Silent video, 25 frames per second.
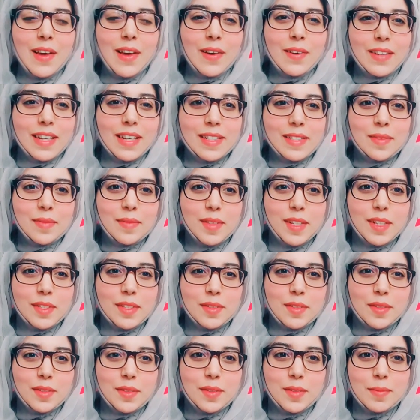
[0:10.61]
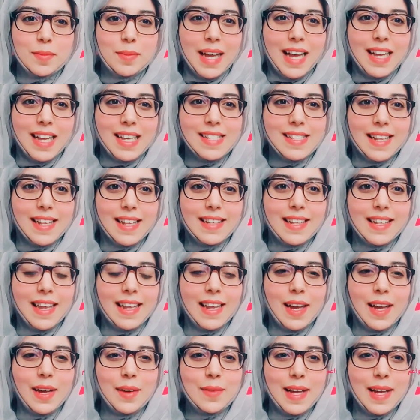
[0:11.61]
وكنتمنى تكونوا بأحسن
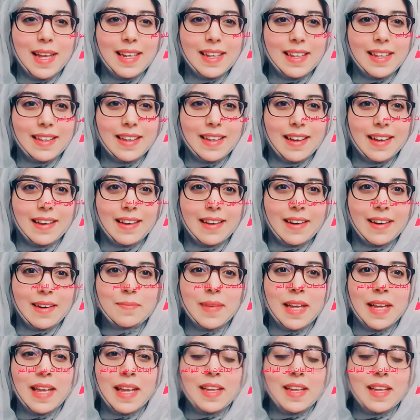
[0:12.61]
الأحوال يا رب